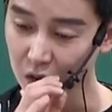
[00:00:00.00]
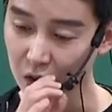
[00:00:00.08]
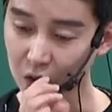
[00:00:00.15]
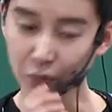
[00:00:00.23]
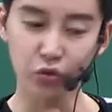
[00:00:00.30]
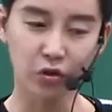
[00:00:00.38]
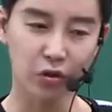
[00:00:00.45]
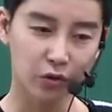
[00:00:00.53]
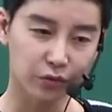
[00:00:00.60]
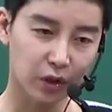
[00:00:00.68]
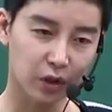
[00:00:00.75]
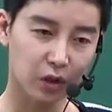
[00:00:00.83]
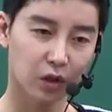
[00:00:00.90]
기본적인
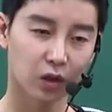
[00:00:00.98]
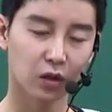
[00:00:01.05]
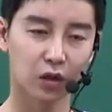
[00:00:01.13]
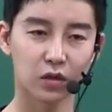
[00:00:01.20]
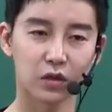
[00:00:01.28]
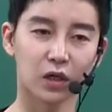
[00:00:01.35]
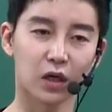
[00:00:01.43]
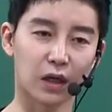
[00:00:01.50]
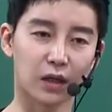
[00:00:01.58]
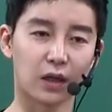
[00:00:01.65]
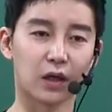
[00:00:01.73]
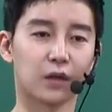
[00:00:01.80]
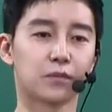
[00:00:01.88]
건데 애들이 잘
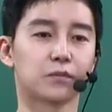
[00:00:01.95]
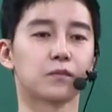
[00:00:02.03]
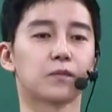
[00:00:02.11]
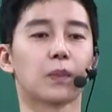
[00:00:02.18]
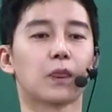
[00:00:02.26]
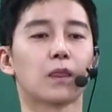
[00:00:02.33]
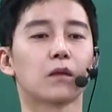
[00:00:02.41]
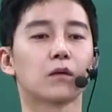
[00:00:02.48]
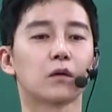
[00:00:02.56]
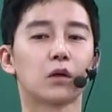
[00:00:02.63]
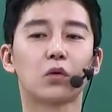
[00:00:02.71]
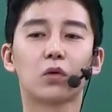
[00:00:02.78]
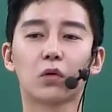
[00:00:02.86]
안 해.
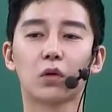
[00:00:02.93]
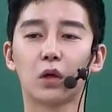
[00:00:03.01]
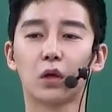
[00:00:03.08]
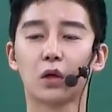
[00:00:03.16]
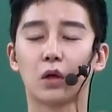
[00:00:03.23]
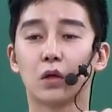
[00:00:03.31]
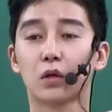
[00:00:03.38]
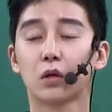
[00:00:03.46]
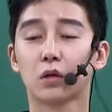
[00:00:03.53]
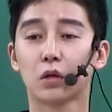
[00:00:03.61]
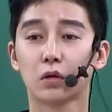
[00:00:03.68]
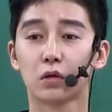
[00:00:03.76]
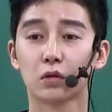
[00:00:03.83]
그리고
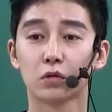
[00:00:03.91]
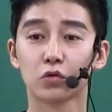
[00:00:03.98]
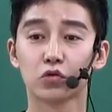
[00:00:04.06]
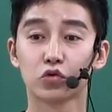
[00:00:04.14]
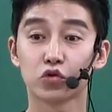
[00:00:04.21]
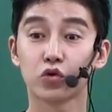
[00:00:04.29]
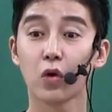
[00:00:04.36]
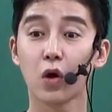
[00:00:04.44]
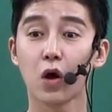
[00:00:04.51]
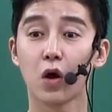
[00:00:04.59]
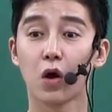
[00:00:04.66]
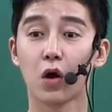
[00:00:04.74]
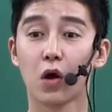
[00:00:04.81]

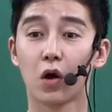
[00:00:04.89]
추워.